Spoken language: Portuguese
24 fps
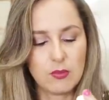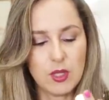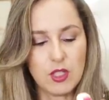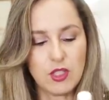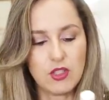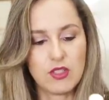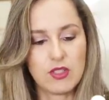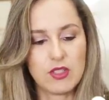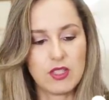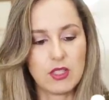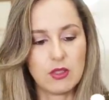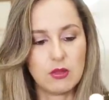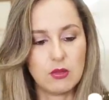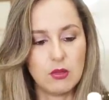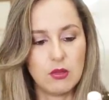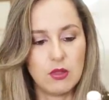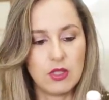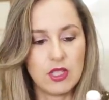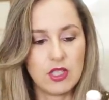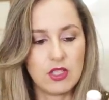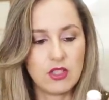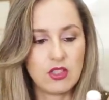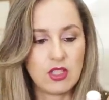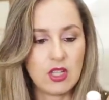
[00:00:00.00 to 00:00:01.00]

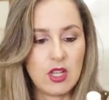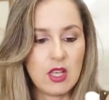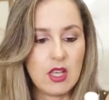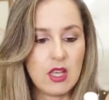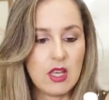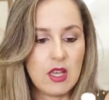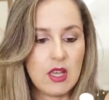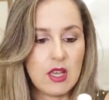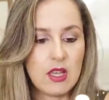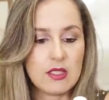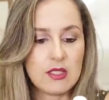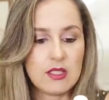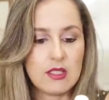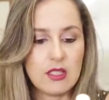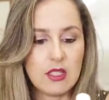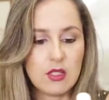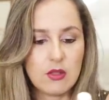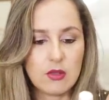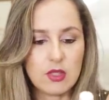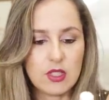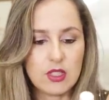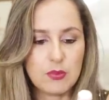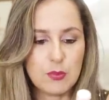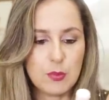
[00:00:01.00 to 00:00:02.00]
matizadoras
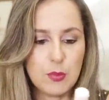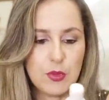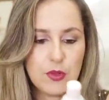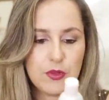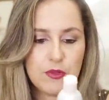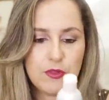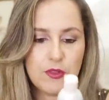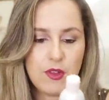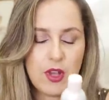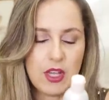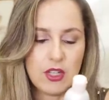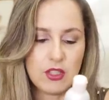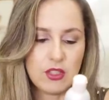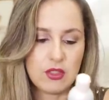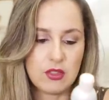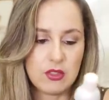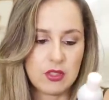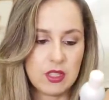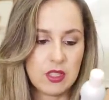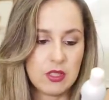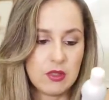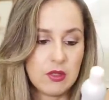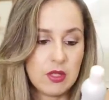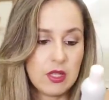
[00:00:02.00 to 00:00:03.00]
Secret
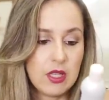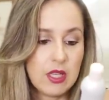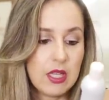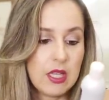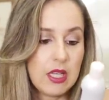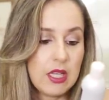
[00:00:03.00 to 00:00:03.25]
Professional